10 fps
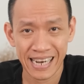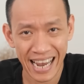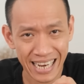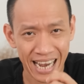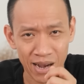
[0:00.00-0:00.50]

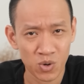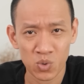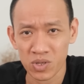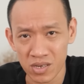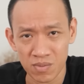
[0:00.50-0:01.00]
khát khao
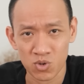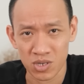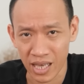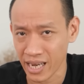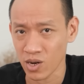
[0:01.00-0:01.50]
nuôi dưỡng một
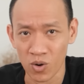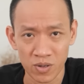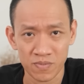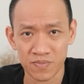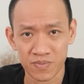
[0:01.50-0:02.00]
sự thay
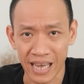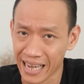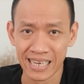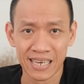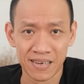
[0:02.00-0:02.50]
đổi,
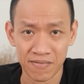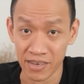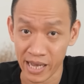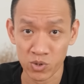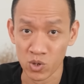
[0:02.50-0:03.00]
cải cách
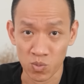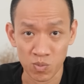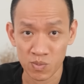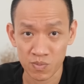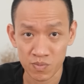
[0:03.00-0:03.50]
về giáo dục.
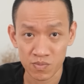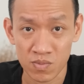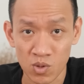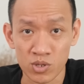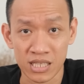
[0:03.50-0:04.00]

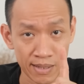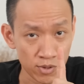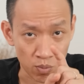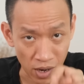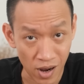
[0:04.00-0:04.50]
Tôi sẽ tiếp
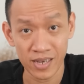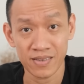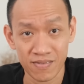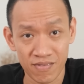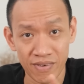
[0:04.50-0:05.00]
tục nói
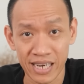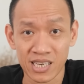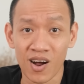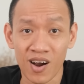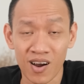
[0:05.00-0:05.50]
với vai
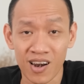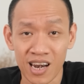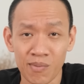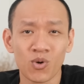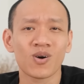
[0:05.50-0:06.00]
trò
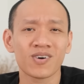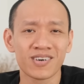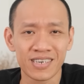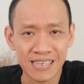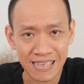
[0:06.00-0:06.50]
là một con
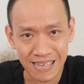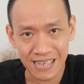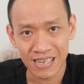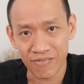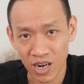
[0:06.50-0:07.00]
người
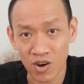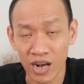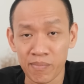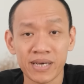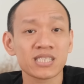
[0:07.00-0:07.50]
vẫn còn
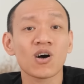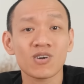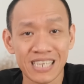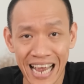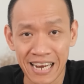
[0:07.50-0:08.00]
cảm thấy xót
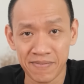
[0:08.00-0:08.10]
xa